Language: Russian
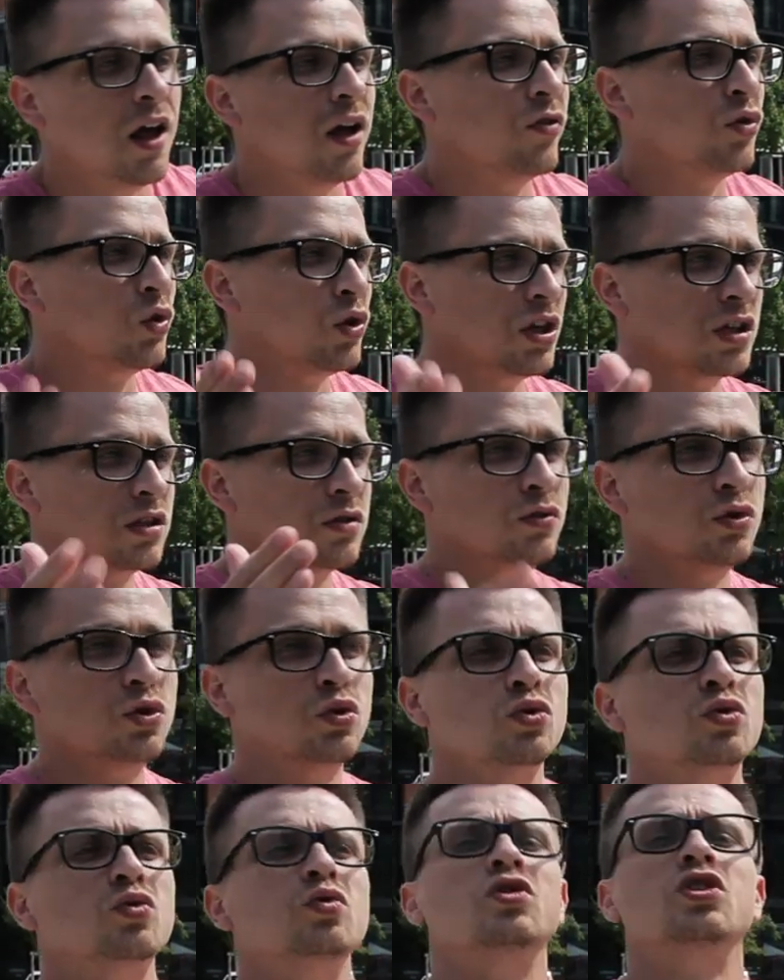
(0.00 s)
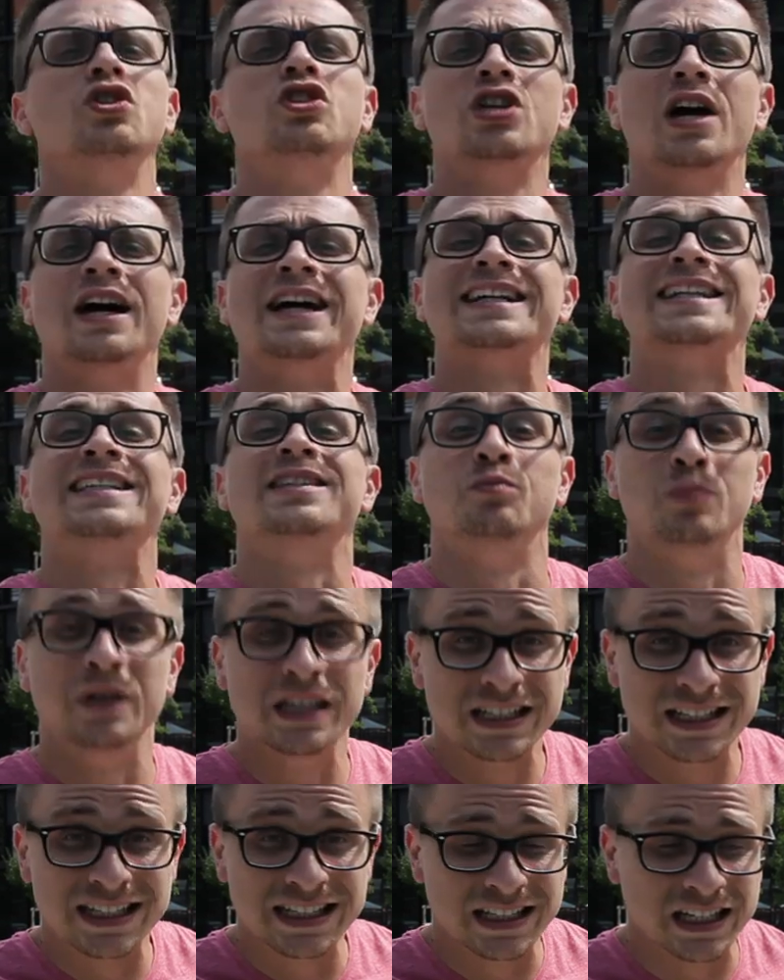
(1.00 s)
но если вы чувствуете тяжесть
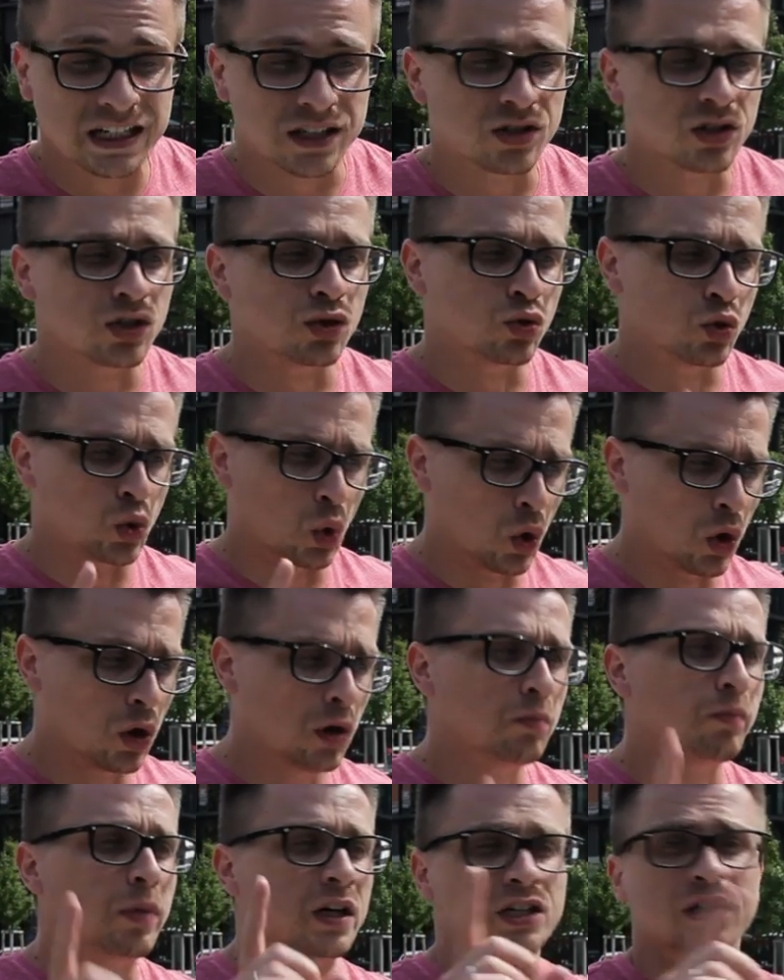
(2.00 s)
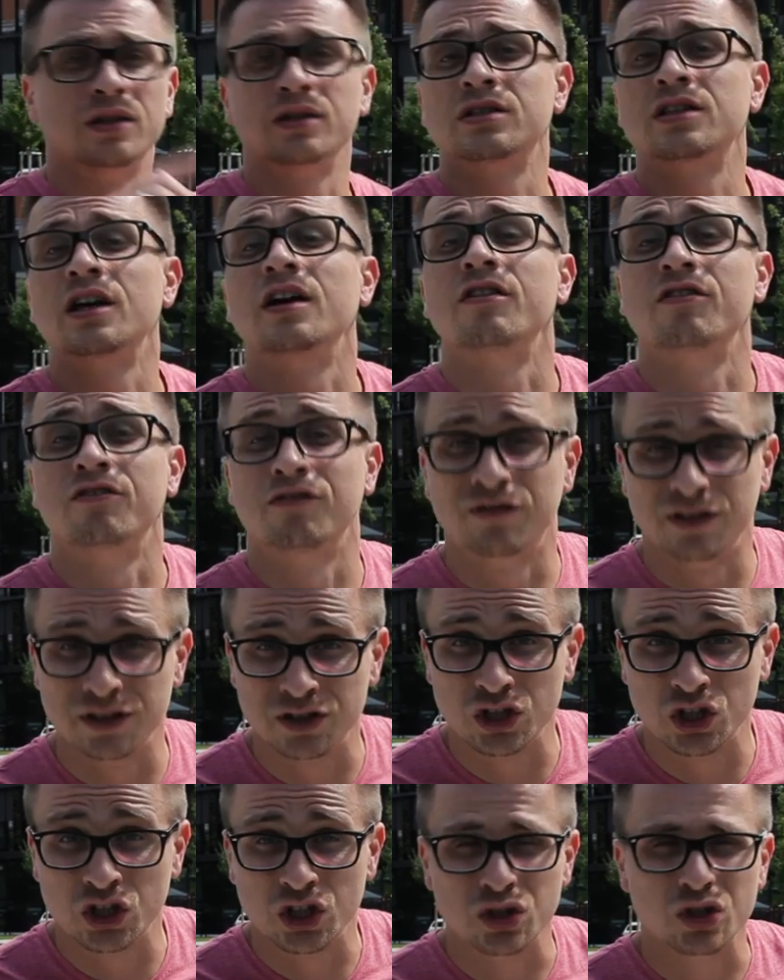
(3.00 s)
без жидкости, то, пожалуйста,
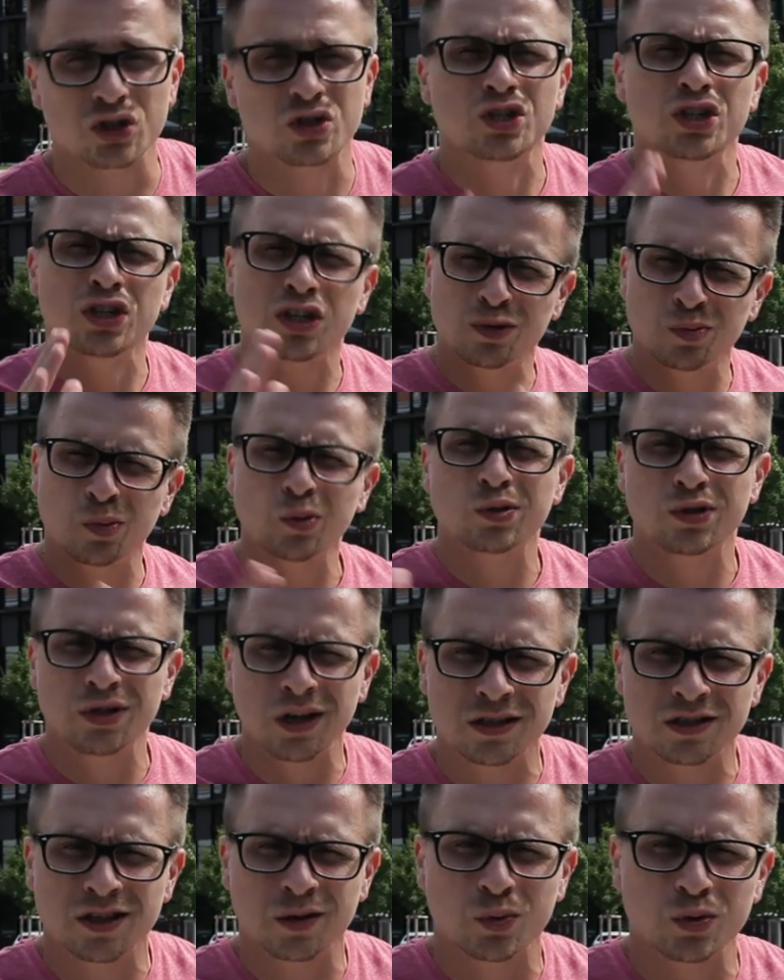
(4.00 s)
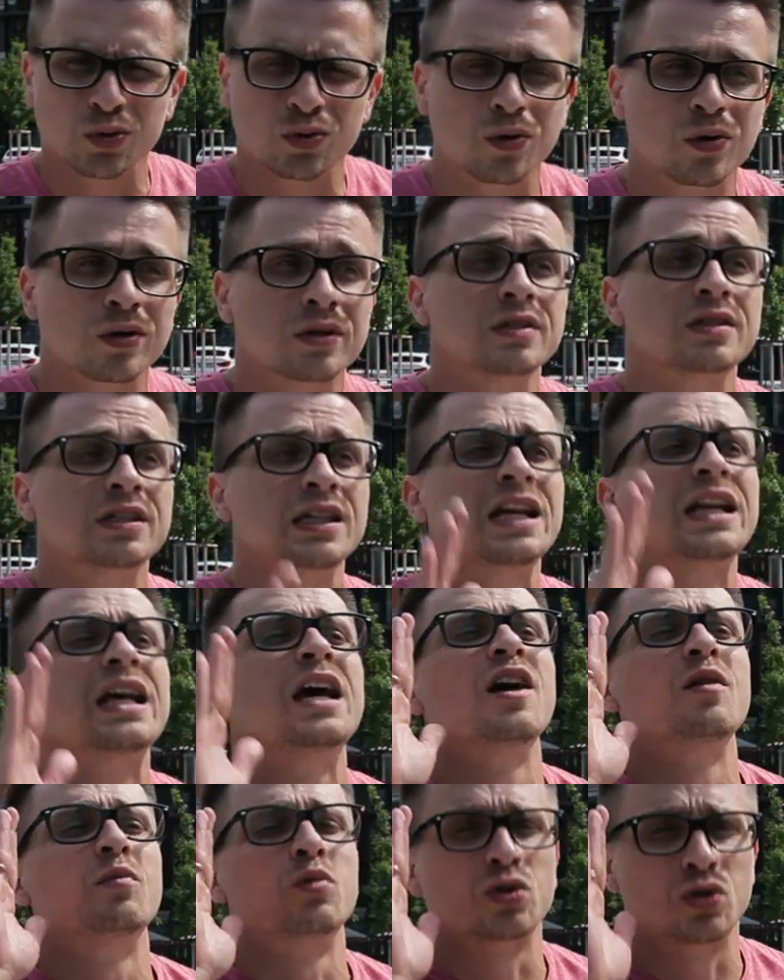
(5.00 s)
воздержитесь. Через полчасика после того, как съели,
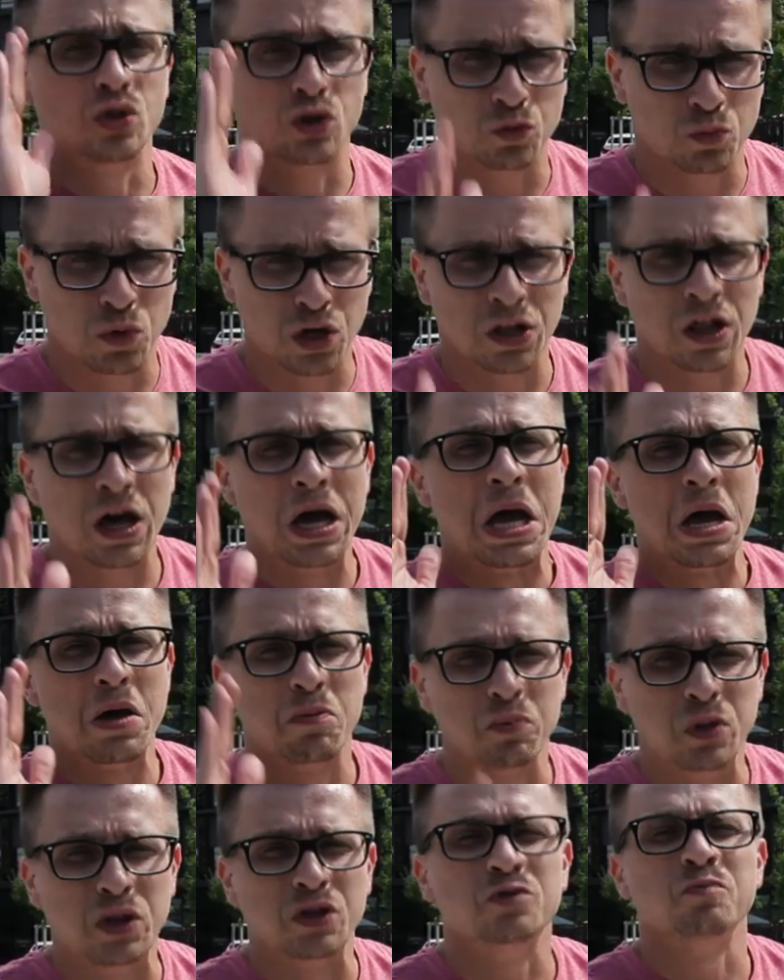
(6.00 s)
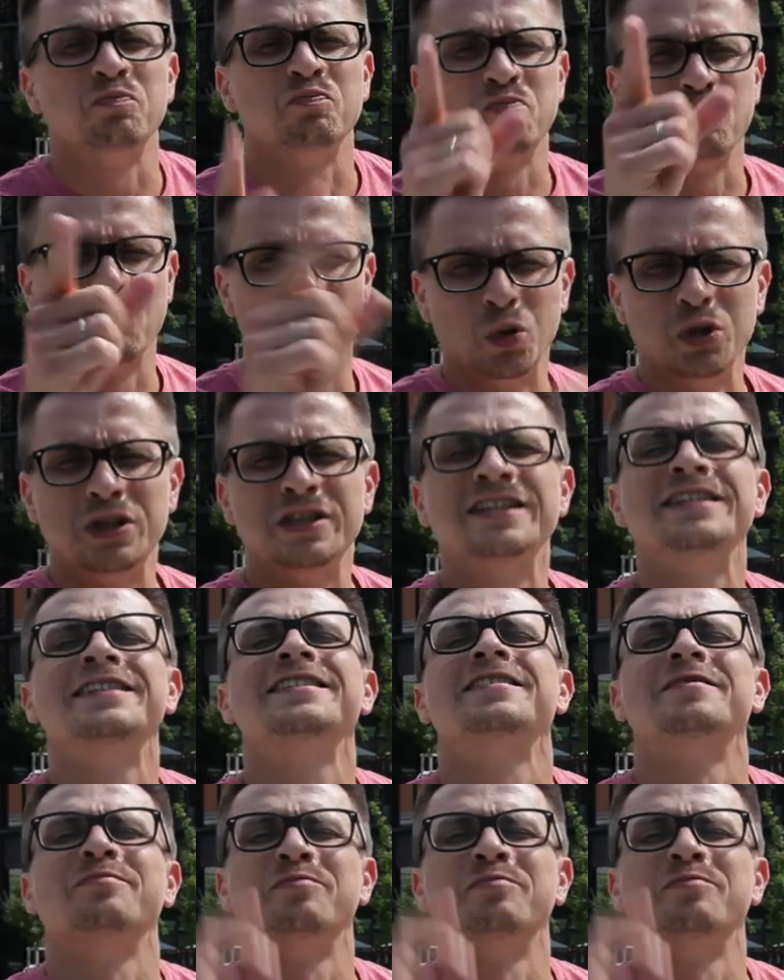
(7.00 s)
можете смело пить. Будьте